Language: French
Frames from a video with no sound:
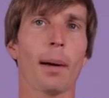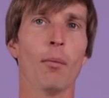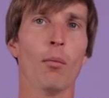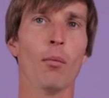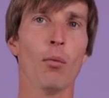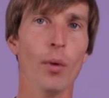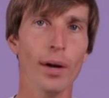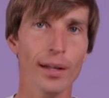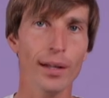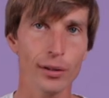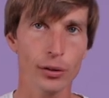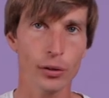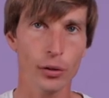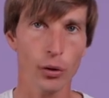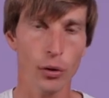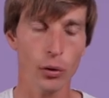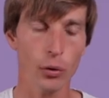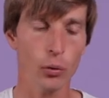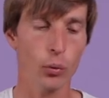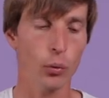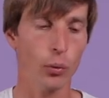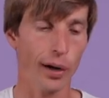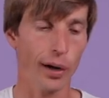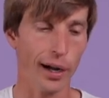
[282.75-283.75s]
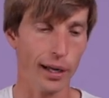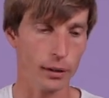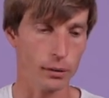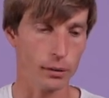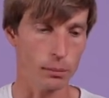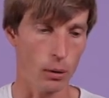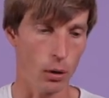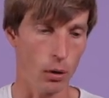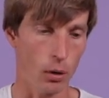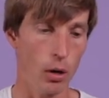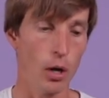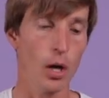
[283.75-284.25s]
moins de temps
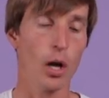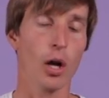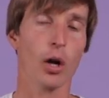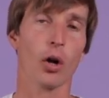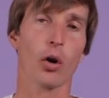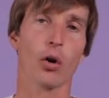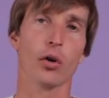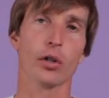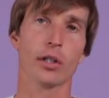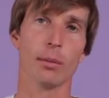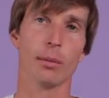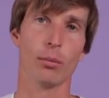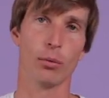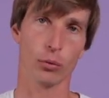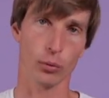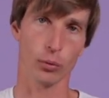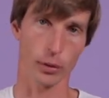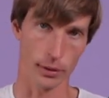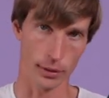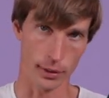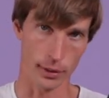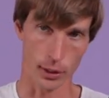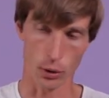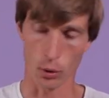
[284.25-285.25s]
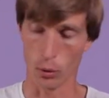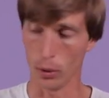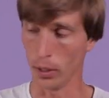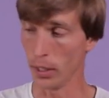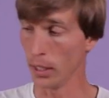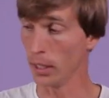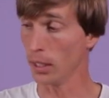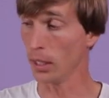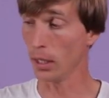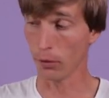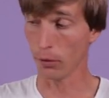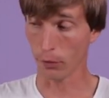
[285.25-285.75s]
concrètement quand j'ai besoin de
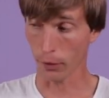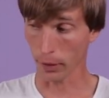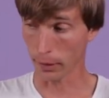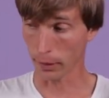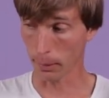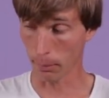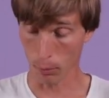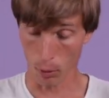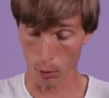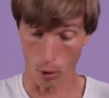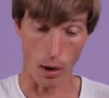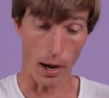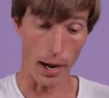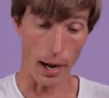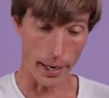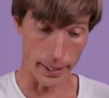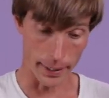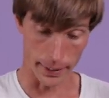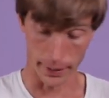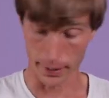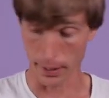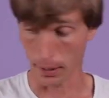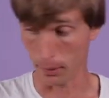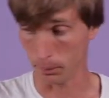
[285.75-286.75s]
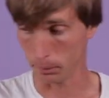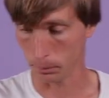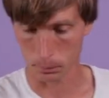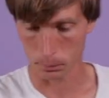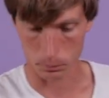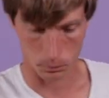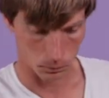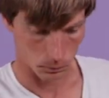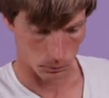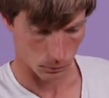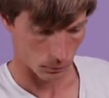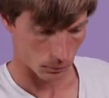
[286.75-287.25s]
décoller et faire des plans aériens.
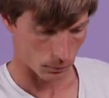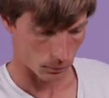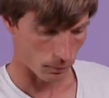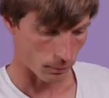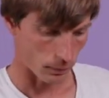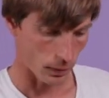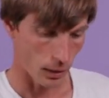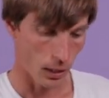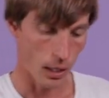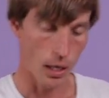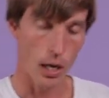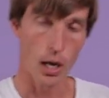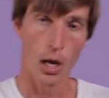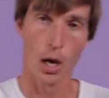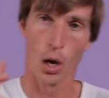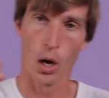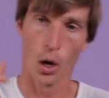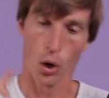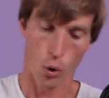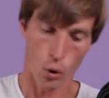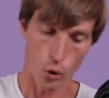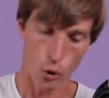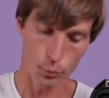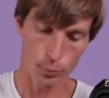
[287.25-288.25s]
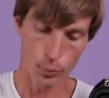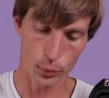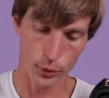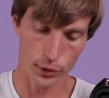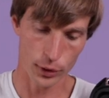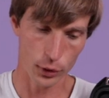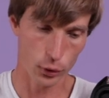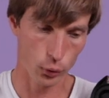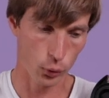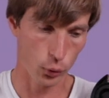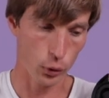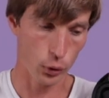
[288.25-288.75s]
Autre
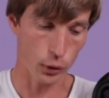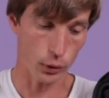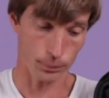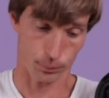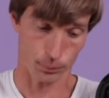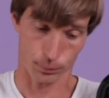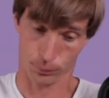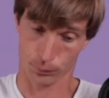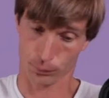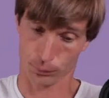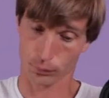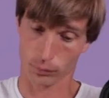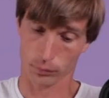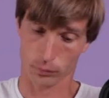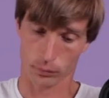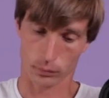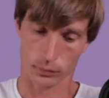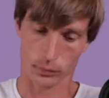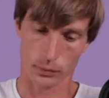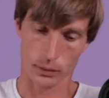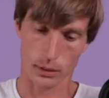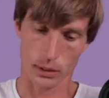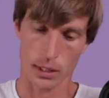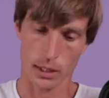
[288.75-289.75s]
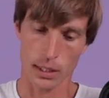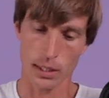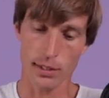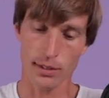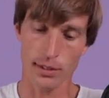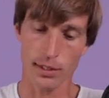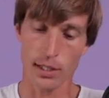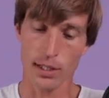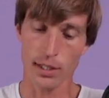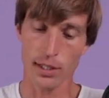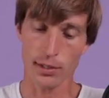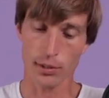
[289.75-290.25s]
petit truc, les
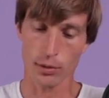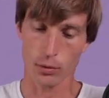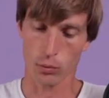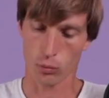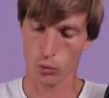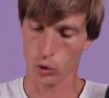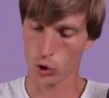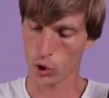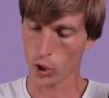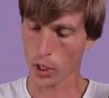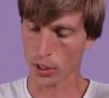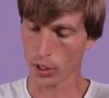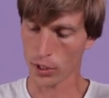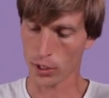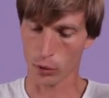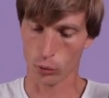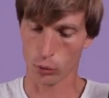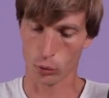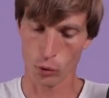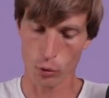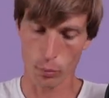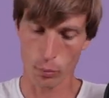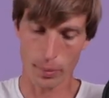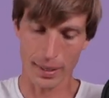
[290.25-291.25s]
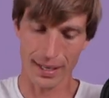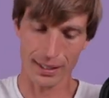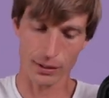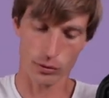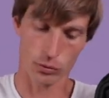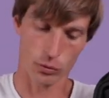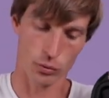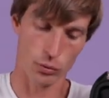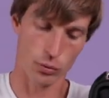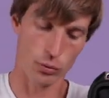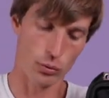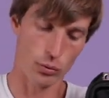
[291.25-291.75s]
hélices, j'ai acheté deux packs
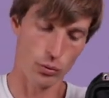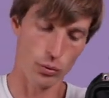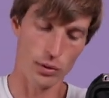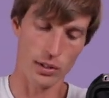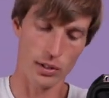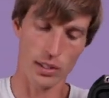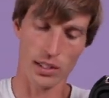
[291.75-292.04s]
de deux